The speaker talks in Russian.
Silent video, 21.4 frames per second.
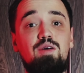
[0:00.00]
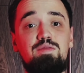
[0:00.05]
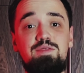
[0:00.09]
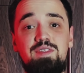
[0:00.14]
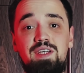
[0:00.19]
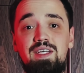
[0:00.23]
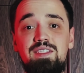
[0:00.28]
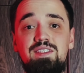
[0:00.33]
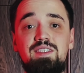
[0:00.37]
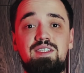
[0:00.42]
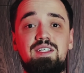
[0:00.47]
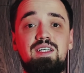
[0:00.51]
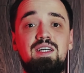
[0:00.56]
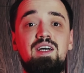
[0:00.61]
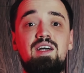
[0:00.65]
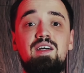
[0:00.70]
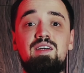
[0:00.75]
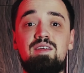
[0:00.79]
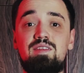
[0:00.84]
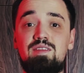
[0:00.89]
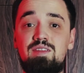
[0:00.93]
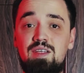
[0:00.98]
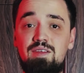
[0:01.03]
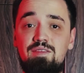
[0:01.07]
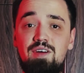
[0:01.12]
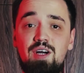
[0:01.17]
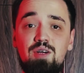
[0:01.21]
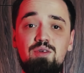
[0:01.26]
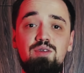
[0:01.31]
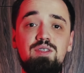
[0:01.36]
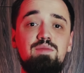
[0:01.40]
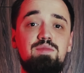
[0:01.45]
а в-третьих, на
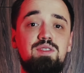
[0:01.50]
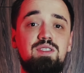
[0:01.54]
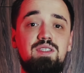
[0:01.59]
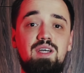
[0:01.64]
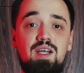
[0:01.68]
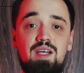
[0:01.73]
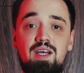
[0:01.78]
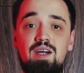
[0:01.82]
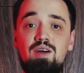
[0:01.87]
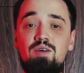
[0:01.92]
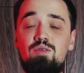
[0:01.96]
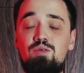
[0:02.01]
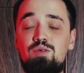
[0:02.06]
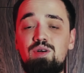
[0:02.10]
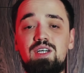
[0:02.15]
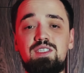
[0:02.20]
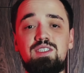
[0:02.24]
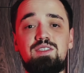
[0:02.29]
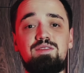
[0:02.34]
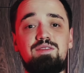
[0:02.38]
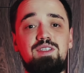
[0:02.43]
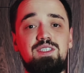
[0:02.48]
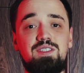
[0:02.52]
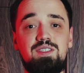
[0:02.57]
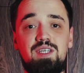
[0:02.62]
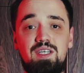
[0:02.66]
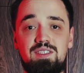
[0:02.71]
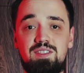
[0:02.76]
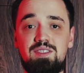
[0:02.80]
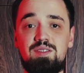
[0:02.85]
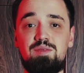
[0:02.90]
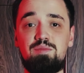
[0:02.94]
новогоднем столе у каждого из
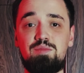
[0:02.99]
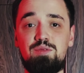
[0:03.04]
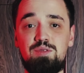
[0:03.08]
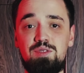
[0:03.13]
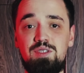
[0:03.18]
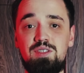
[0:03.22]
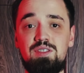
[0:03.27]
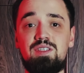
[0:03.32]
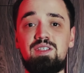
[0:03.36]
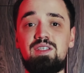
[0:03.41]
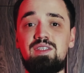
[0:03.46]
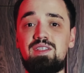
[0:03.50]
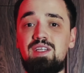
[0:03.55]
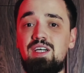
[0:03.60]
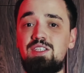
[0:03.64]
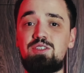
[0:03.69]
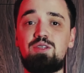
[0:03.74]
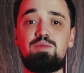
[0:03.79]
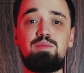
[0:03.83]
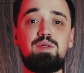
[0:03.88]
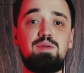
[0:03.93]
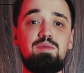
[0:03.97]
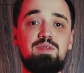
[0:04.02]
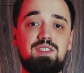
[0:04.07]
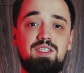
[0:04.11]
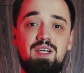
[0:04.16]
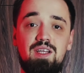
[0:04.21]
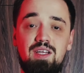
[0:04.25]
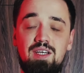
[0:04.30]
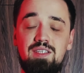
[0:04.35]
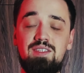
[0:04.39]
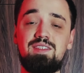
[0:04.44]
нас будет наш любимый
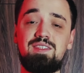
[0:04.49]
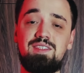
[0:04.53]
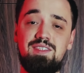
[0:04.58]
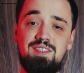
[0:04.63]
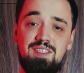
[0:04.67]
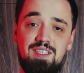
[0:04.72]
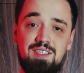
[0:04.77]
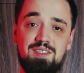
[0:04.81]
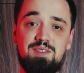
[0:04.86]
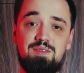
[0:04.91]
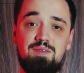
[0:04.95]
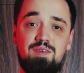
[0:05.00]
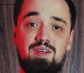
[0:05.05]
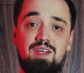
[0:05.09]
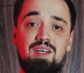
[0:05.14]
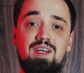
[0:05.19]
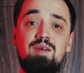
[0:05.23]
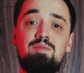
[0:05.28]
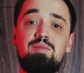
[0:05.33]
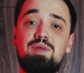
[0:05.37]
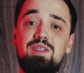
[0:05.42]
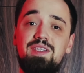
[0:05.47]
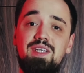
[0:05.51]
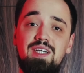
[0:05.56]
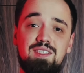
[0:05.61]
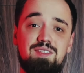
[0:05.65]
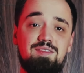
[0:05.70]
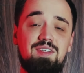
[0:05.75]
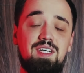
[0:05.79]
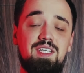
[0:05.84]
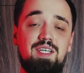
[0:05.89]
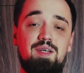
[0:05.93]
салат с детства под
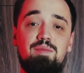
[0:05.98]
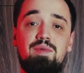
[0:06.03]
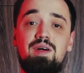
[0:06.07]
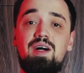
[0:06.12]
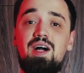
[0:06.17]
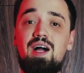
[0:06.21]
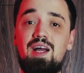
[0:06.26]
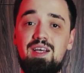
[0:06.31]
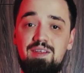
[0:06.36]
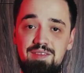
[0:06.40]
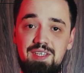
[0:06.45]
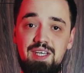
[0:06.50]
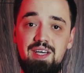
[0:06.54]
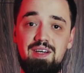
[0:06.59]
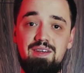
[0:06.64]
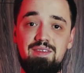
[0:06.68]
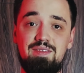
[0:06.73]
названием «Оливье».